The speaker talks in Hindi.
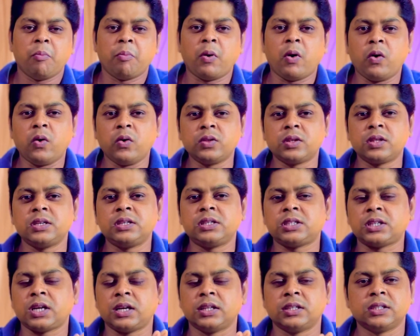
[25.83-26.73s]
बहुत ही
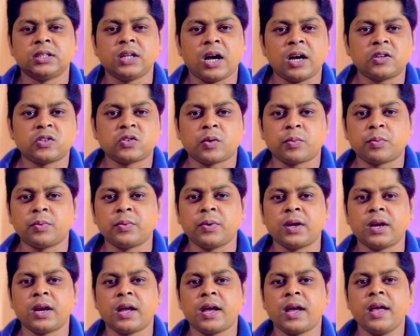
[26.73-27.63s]
शानदार
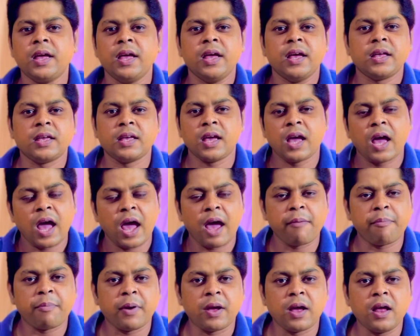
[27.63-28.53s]
सॉफ्टवेयर है ये
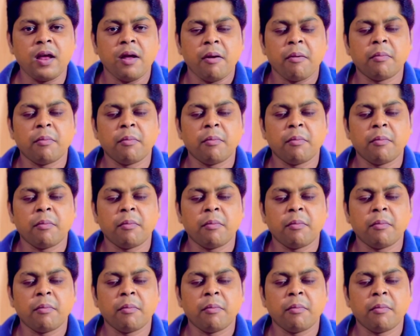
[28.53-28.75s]
ऐप है